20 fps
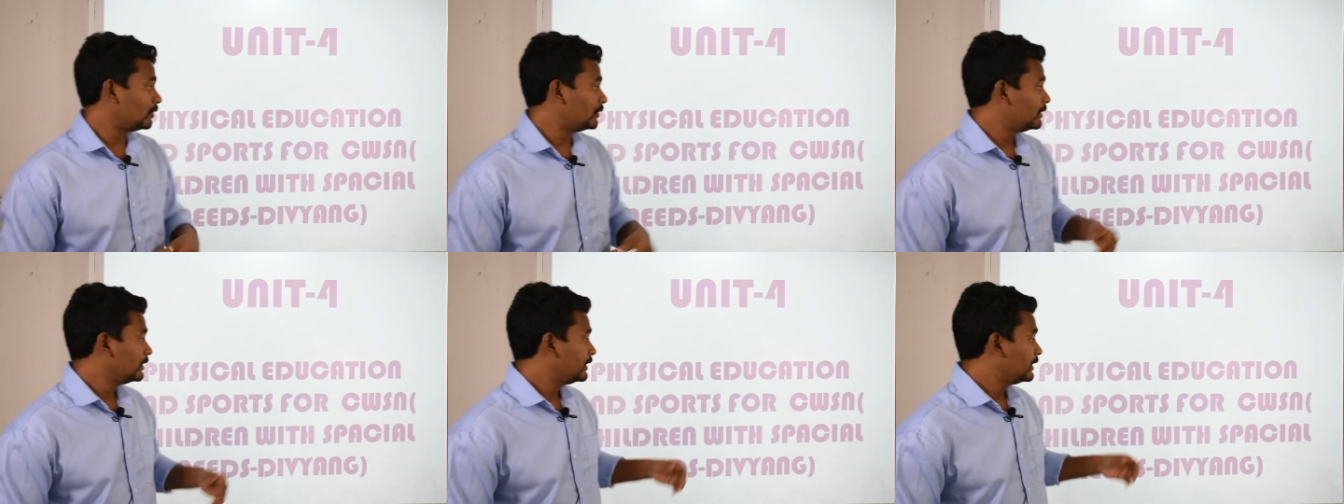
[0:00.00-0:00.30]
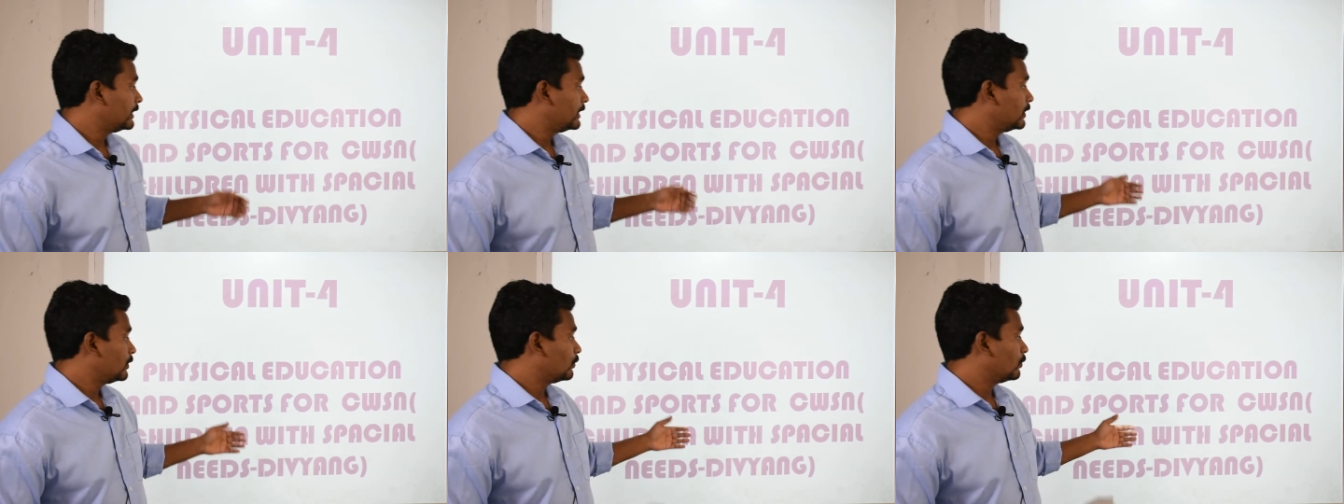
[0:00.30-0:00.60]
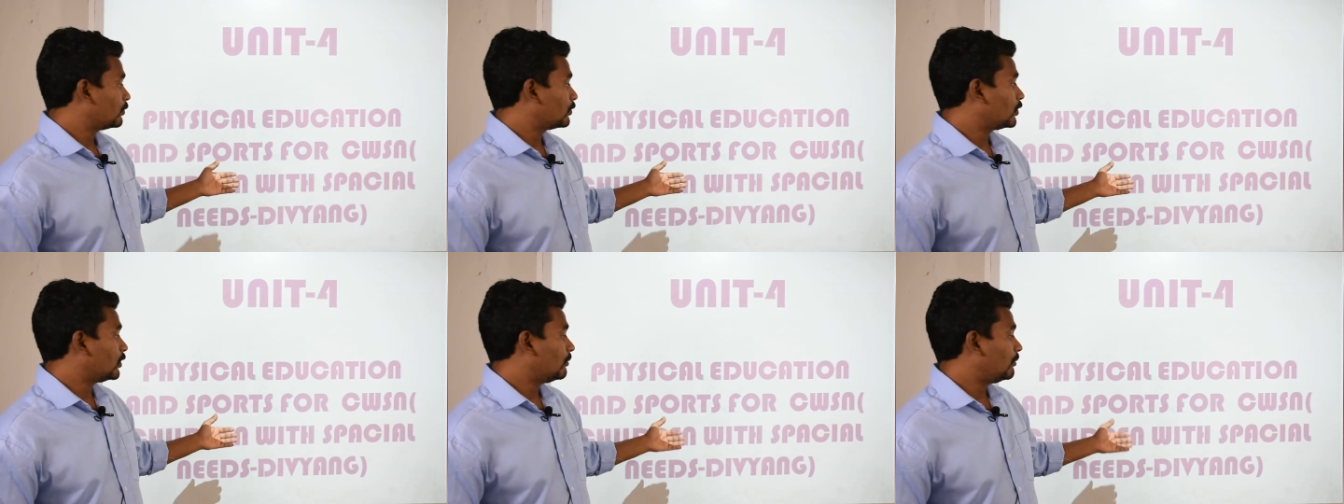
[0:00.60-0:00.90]
तो
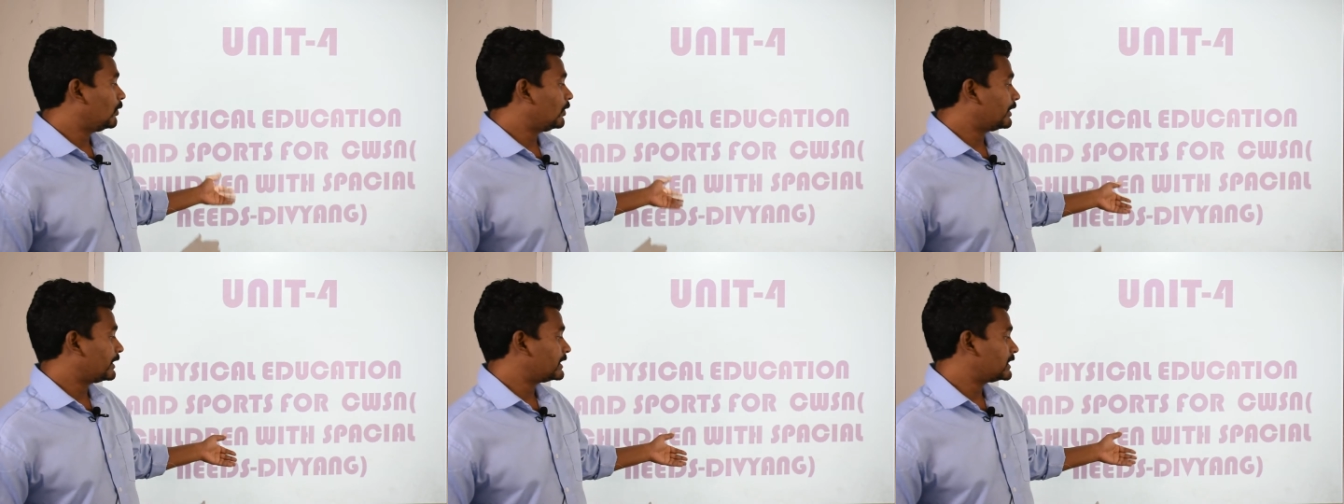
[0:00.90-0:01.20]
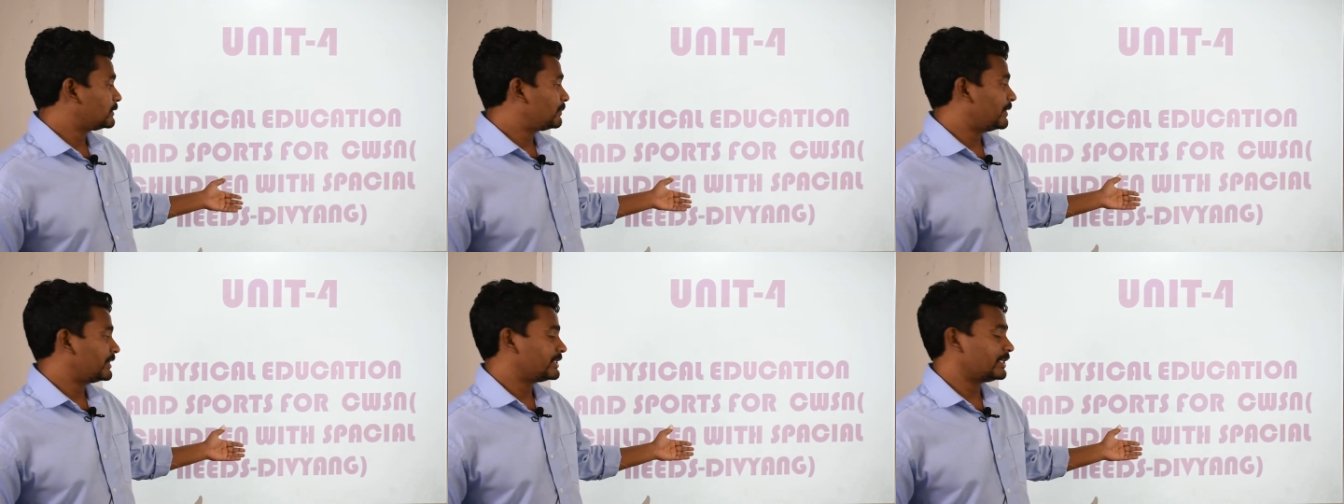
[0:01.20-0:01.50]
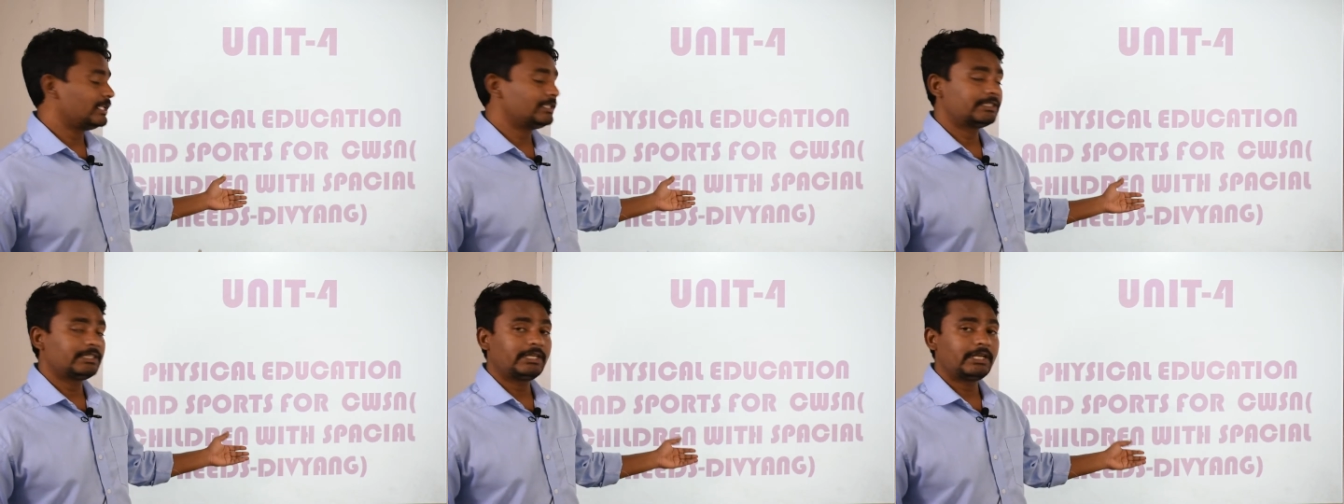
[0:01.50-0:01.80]
उनको हम लोग
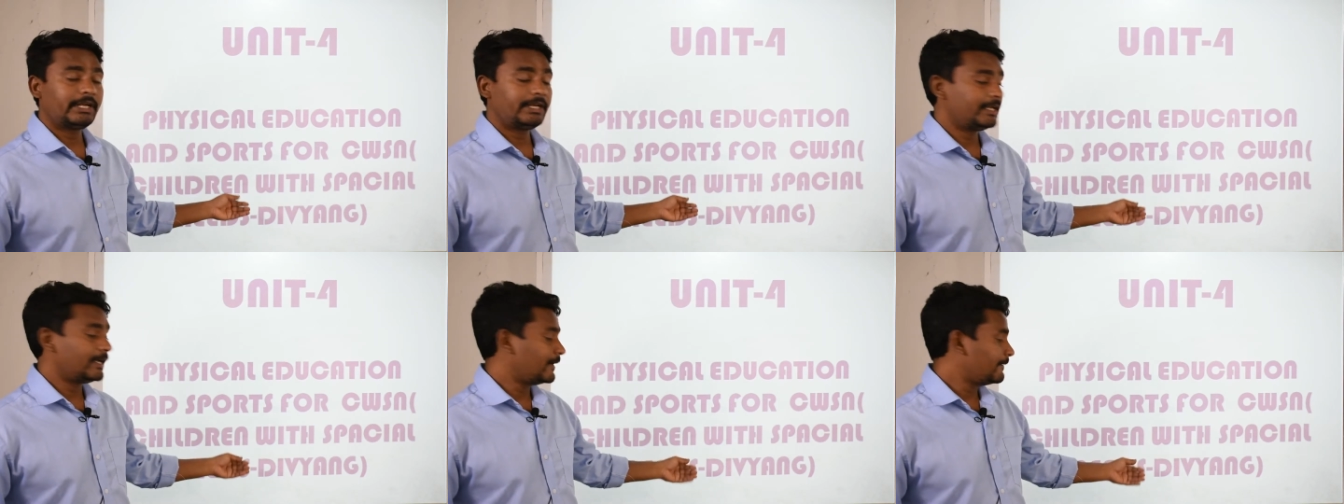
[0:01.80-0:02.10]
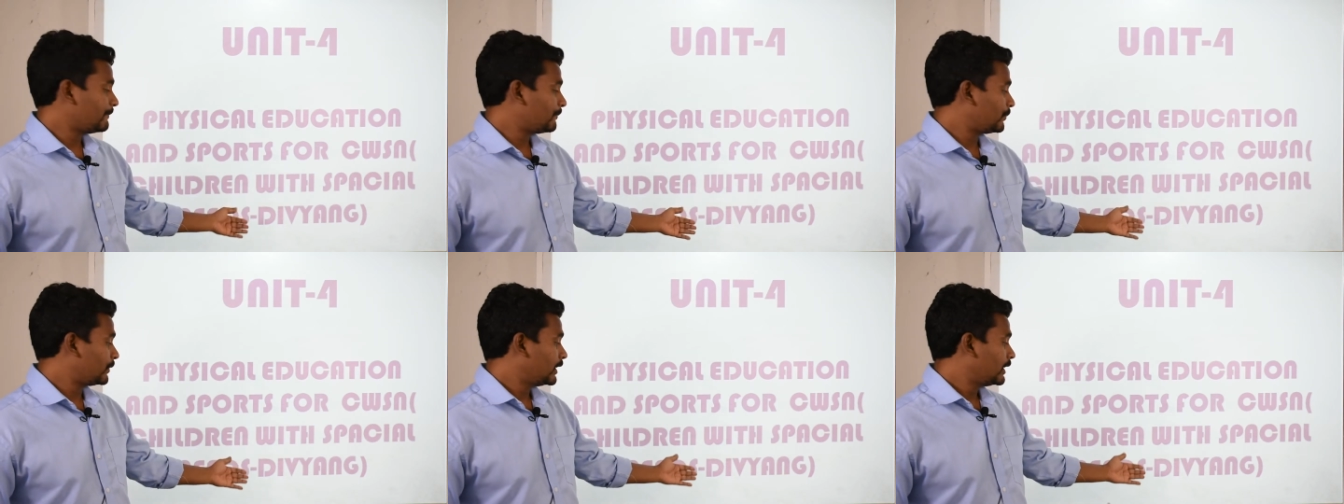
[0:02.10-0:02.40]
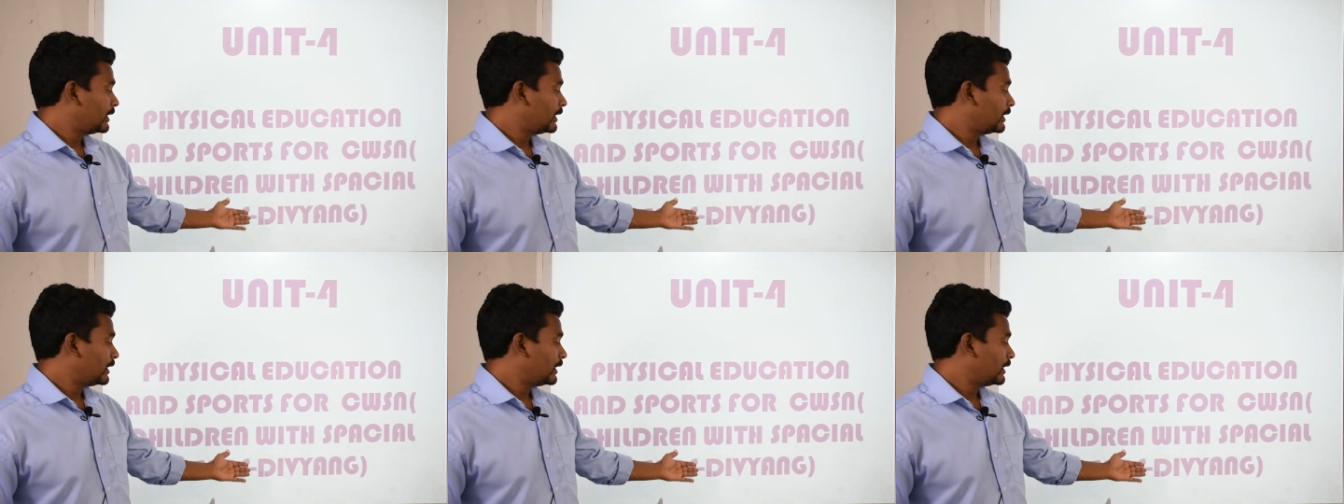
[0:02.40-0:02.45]
स्पेशल चिल्ड्रन या